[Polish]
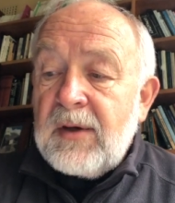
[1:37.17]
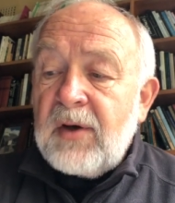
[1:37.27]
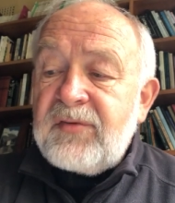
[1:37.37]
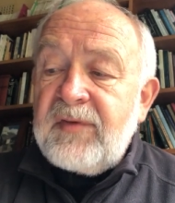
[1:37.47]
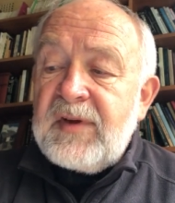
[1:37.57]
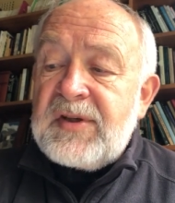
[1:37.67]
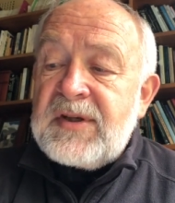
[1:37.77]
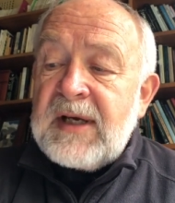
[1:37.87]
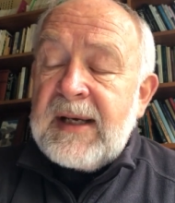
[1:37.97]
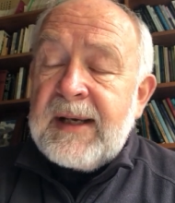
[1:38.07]

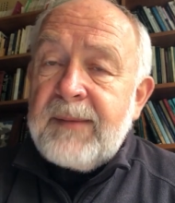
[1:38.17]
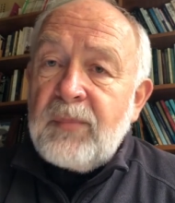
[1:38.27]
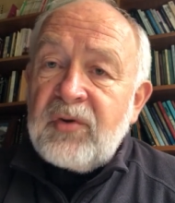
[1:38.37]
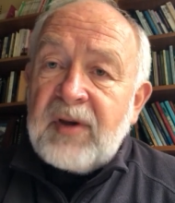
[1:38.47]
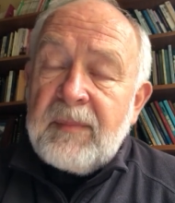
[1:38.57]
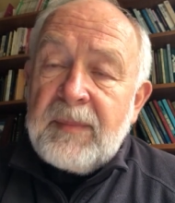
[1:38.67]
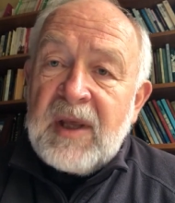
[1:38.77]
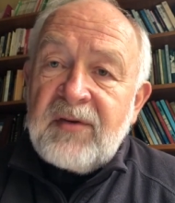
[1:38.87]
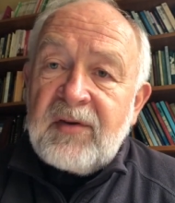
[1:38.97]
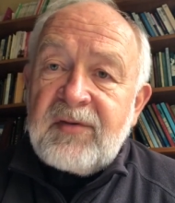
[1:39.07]
Oczywiście możemy
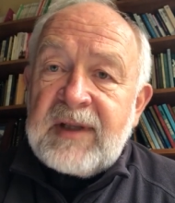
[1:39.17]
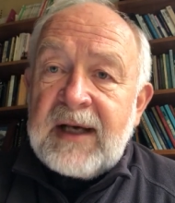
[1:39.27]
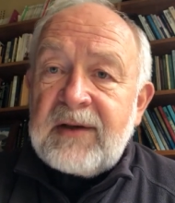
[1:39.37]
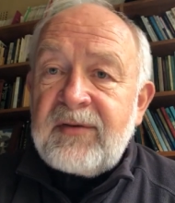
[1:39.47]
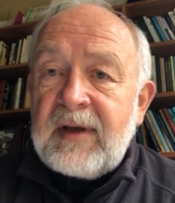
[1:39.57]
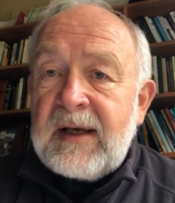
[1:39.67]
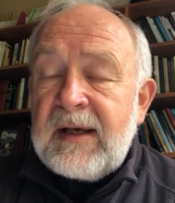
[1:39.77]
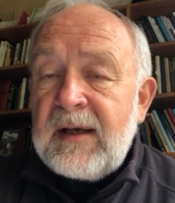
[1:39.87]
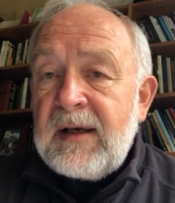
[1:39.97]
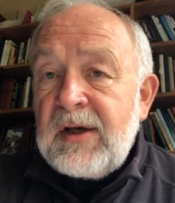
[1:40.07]
mierzyć
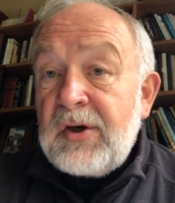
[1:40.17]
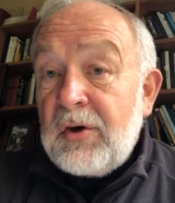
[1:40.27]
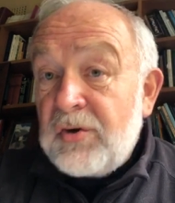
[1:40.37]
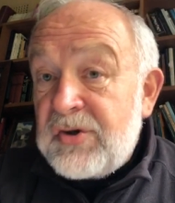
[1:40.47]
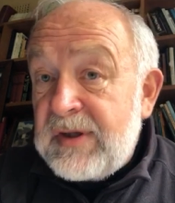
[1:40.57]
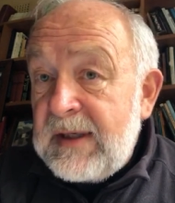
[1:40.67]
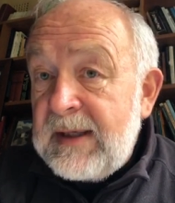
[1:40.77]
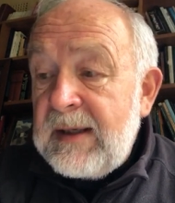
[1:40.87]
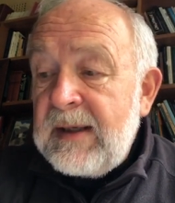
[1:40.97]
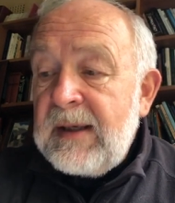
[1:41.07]
także
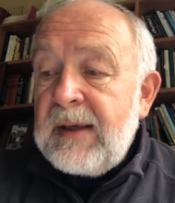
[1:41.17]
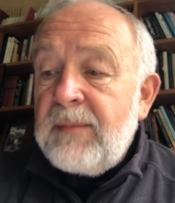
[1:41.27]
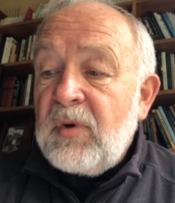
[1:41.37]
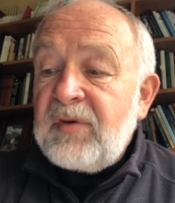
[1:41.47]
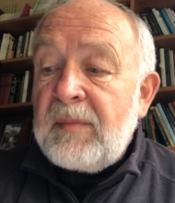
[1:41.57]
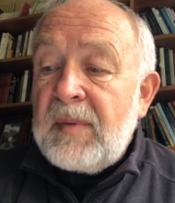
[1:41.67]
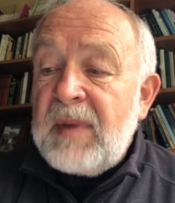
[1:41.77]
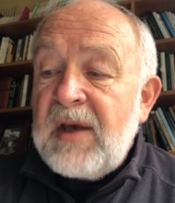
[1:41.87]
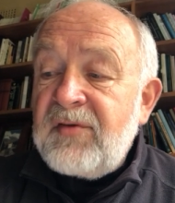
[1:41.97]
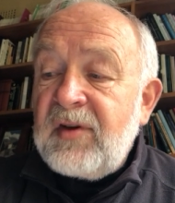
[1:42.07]
koszty, możemy
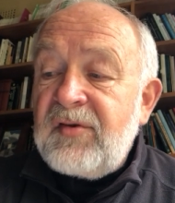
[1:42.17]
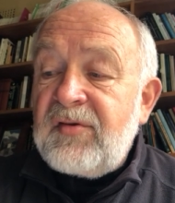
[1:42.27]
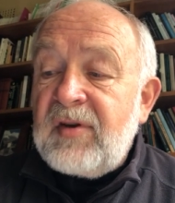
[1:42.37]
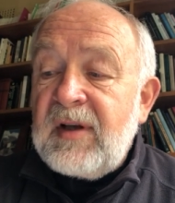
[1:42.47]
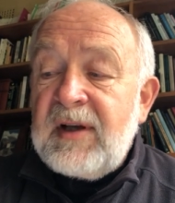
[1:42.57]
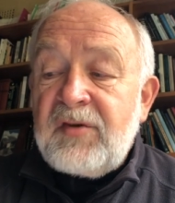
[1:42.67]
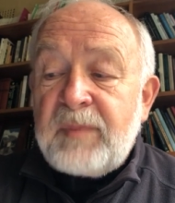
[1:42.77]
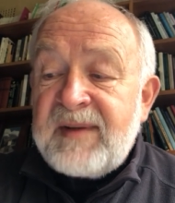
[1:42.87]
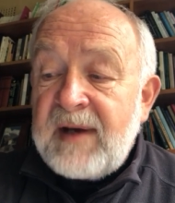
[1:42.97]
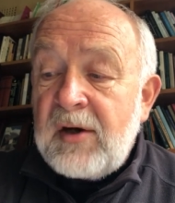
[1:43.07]
mierzyć
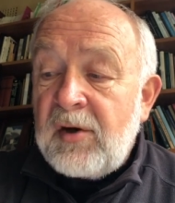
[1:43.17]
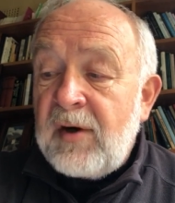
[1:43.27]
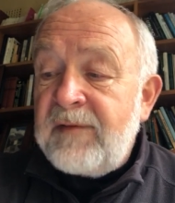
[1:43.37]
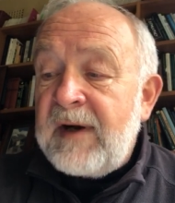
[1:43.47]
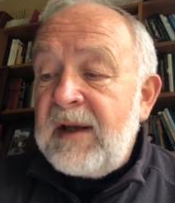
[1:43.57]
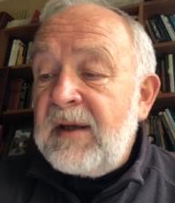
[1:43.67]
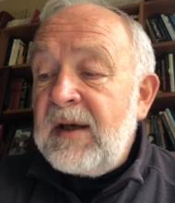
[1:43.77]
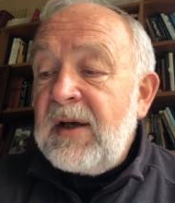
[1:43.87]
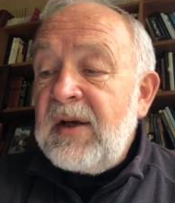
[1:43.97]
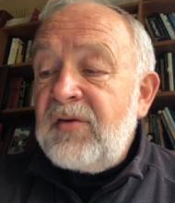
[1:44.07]
liczbę zachorowań
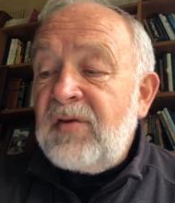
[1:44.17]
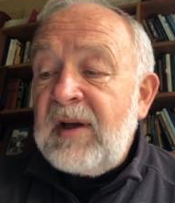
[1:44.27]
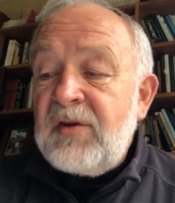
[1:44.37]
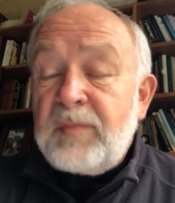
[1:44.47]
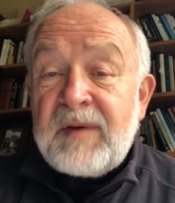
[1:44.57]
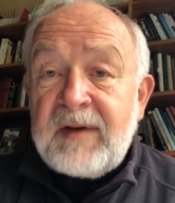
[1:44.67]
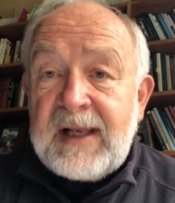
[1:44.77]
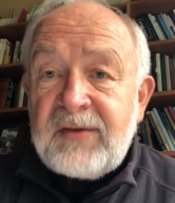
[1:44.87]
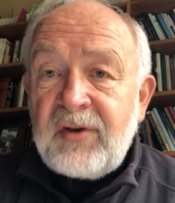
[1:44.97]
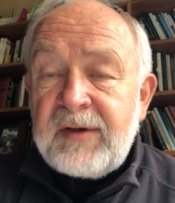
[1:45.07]
czy liczbę
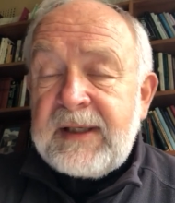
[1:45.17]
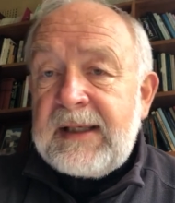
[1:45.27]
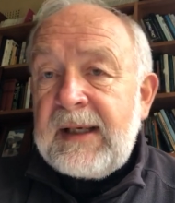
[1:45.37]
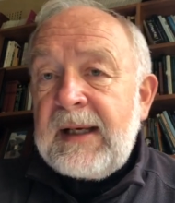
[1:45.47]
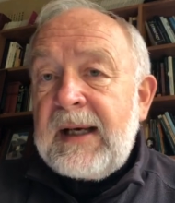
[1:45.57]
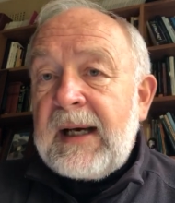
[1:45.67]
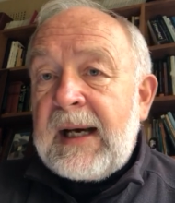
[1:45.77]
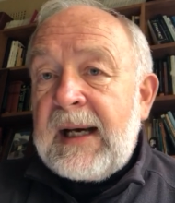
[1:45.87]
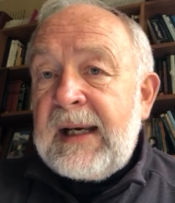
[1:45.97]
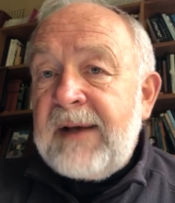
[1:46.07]
wyleczonych,
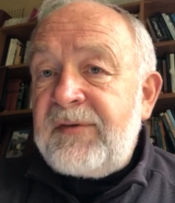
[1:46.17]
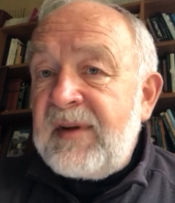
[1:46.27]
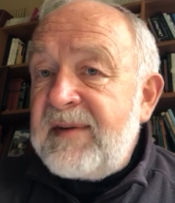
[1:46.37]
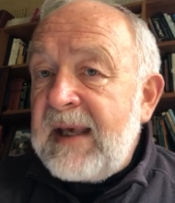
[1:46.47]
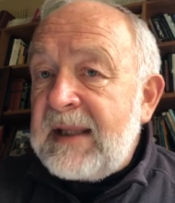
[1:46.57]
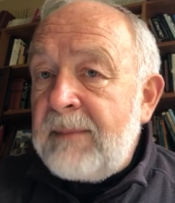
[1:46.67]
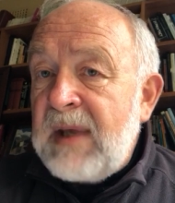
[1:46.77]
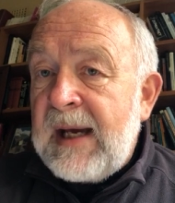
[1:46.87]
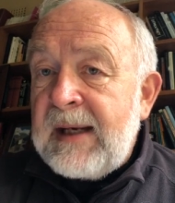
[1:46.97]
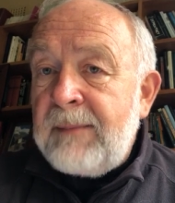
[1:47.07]
ale wszystkie te
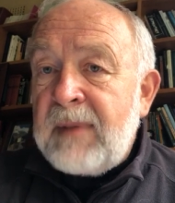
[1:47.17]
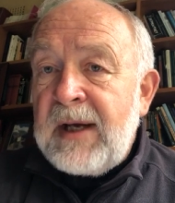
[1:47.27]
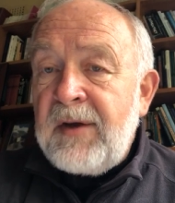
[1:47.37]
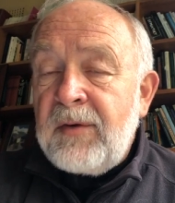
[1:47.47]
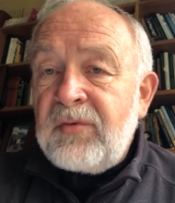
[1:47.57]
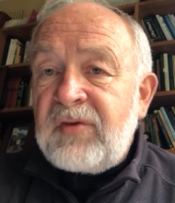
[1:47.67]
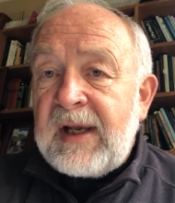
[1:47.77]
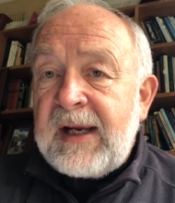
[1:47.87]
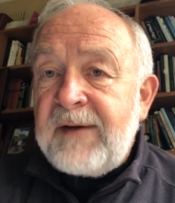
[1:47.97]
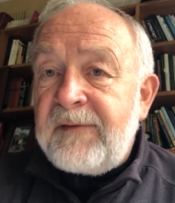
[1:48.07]
miary mają
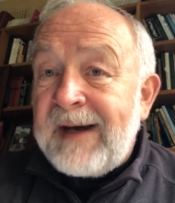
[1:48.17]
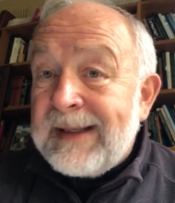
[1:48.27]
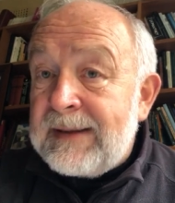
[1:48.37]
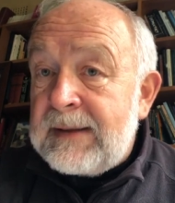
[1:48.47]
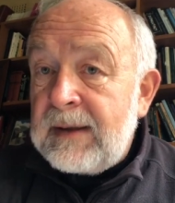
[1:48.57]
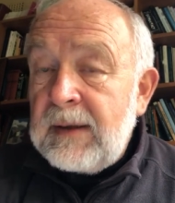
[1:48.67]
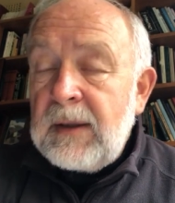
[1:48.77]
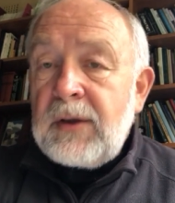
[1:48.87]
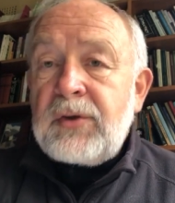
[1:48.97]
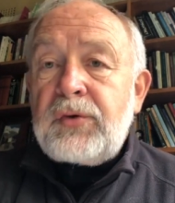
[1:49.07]
szereg wad,
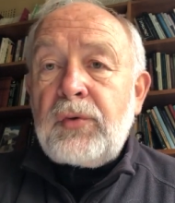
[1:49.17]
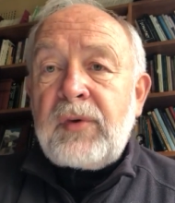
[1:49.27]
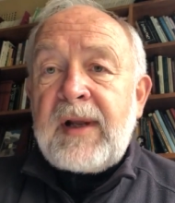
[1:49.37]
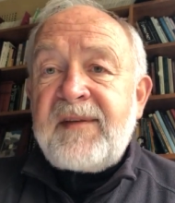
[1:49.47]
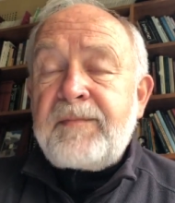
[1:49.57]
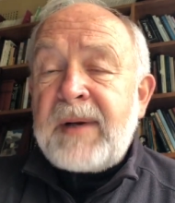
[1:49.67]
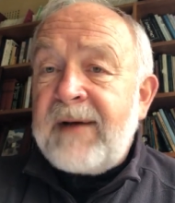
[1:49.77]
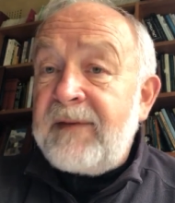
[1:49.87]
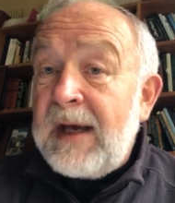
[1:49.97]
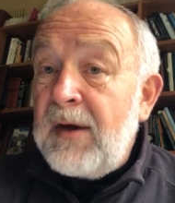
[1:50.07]
które
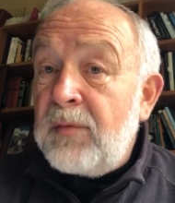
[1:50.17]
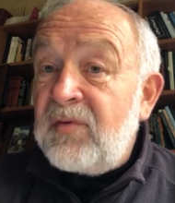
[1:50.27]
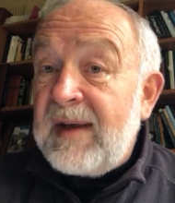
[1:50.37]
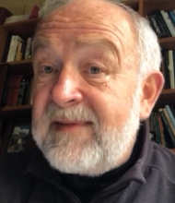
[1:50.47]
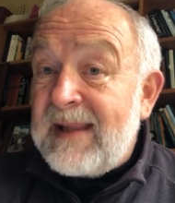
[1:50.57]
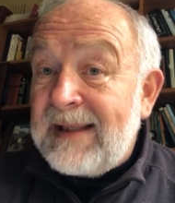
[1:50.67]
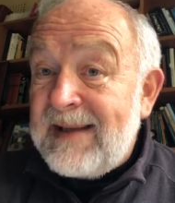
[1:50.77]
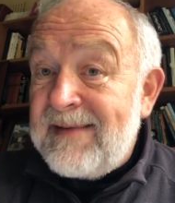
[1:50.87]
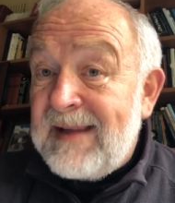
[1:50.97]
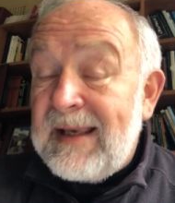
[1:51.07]
sprawiają, że
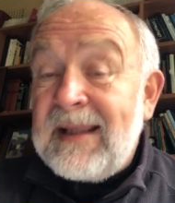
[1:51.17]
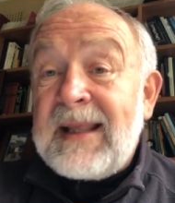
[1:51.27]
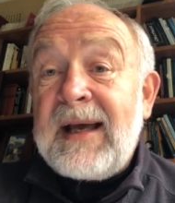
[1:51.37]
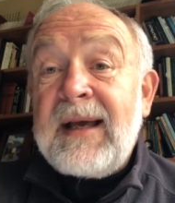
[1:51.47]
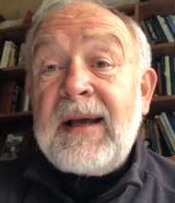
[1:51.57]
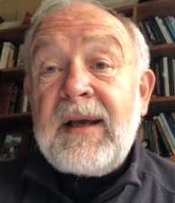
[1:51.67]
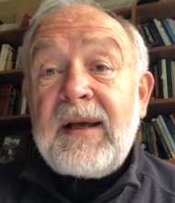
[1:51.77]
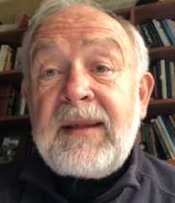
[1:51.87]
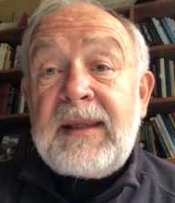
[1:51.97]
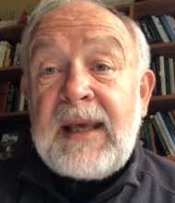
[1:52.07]
statystyki te
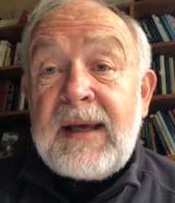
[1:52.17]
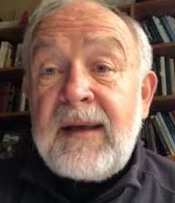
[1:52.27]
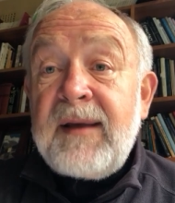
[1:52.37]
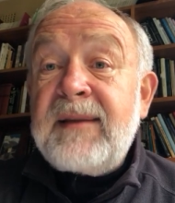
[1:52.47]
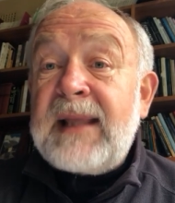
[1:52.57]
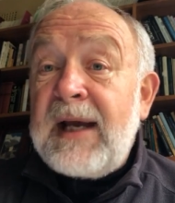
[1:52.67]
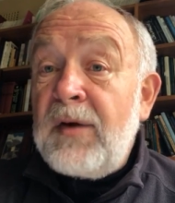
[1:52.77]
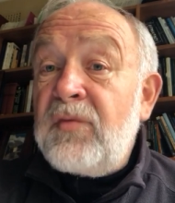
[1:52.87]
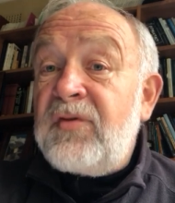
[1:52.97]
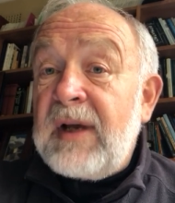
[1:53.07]
nie
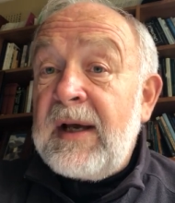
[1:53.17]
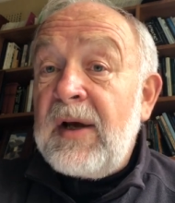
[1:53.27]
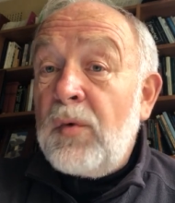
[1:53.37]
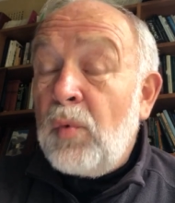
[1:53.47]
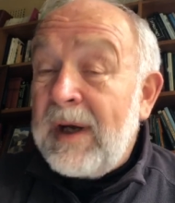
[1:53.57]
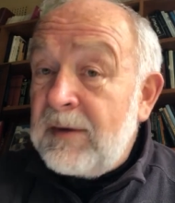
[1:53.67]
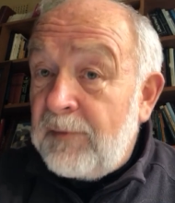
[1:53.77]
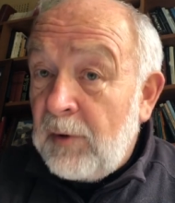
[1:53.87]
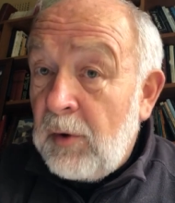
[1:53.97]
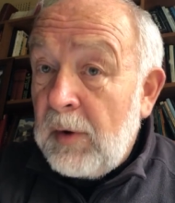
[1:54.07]
dają się
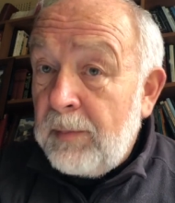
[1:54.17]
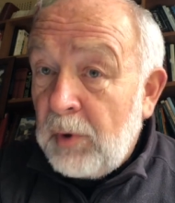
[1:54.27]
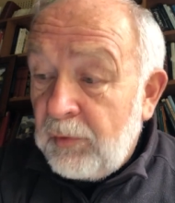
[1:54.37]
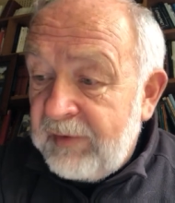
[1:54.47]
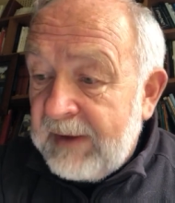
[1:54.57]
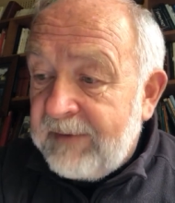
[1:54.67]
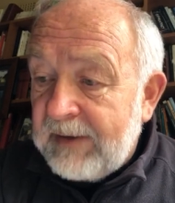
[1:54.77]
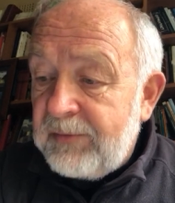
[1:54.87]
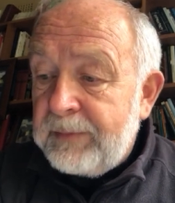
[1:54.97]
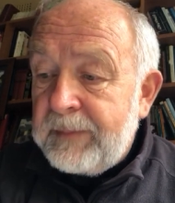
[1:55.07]
łatwo
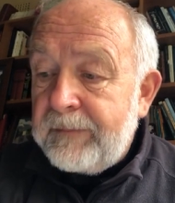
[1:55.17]
porównywać.